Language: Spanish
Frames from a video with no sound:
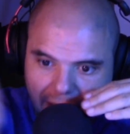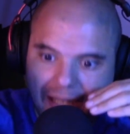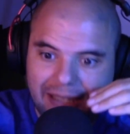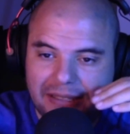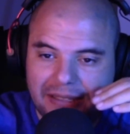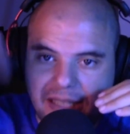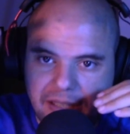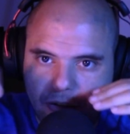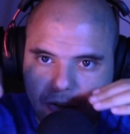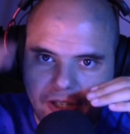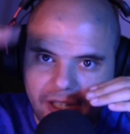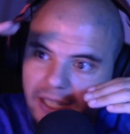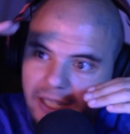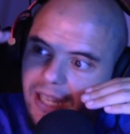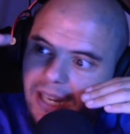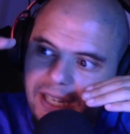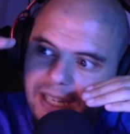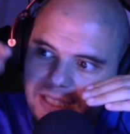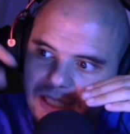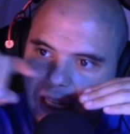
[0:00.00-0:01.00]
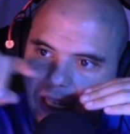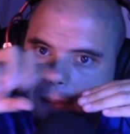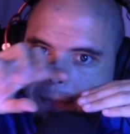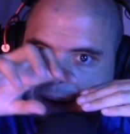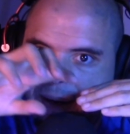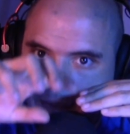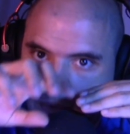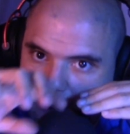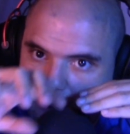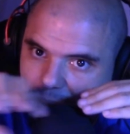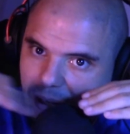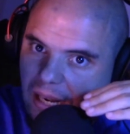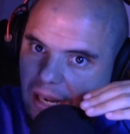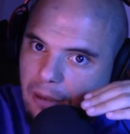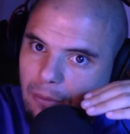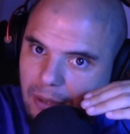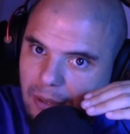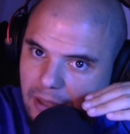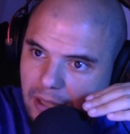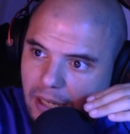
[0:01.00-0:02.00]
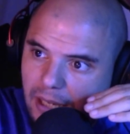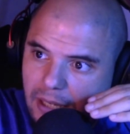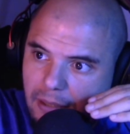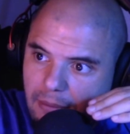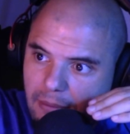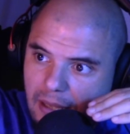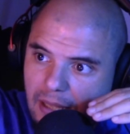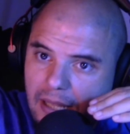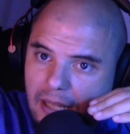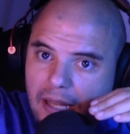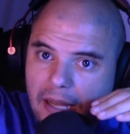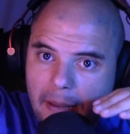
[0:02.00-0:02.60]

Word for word: gastando energía eléctrica para mover el agua hacia arriba,